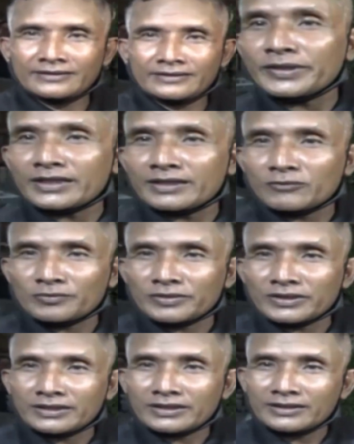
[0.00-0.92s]
Mobil,
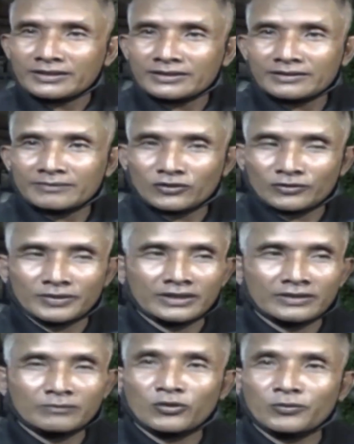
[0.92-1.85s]
mobil. Mobil,
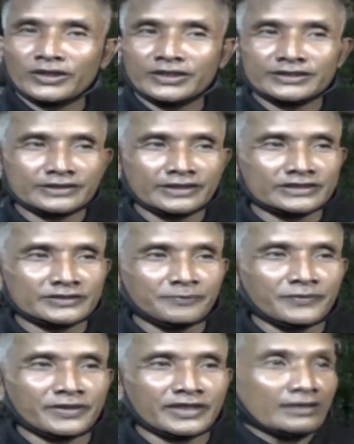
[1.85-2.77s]
mobil.
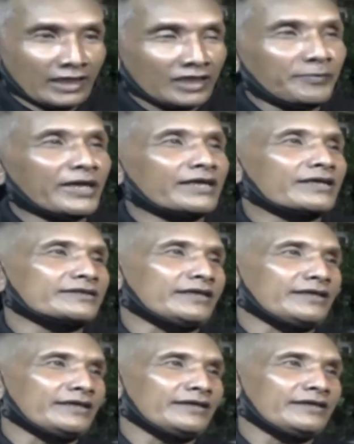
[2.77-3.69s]
Lagi parkir
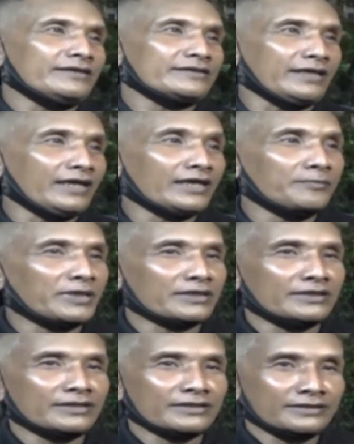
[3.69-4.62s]
saya, saya lagi
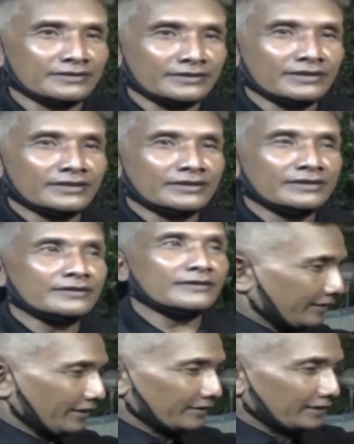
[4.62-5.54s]
parkir.
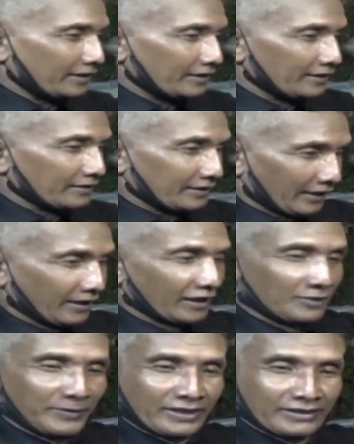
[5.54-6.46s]
Yang saya, yang saya
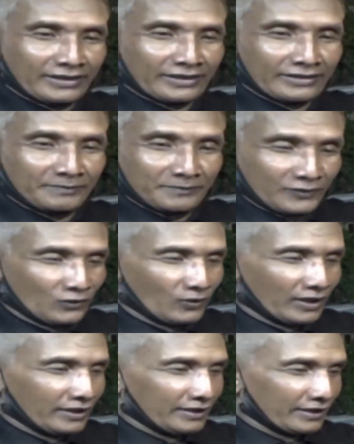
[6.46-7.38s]
lagi parkir
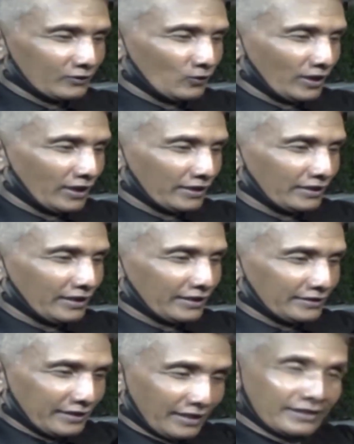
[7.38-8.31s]
dua, yang dua lagi
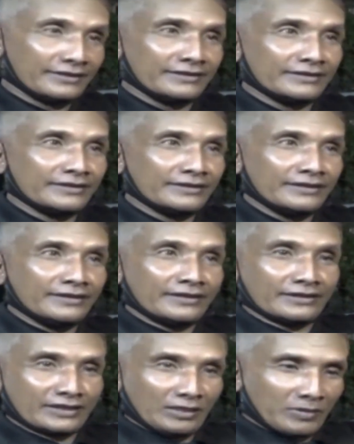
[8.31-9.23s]
lagi jalan.
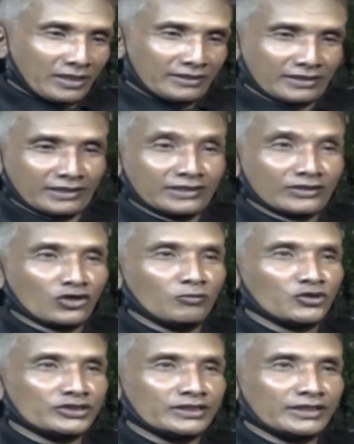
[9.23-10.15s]
Ditabraknya dan
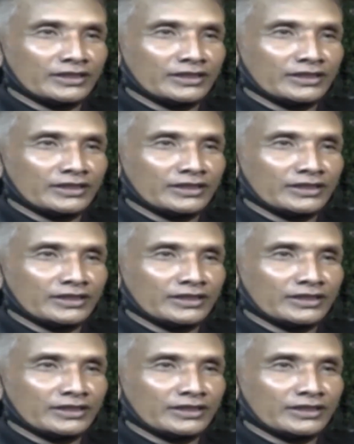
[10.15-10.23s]
terobos,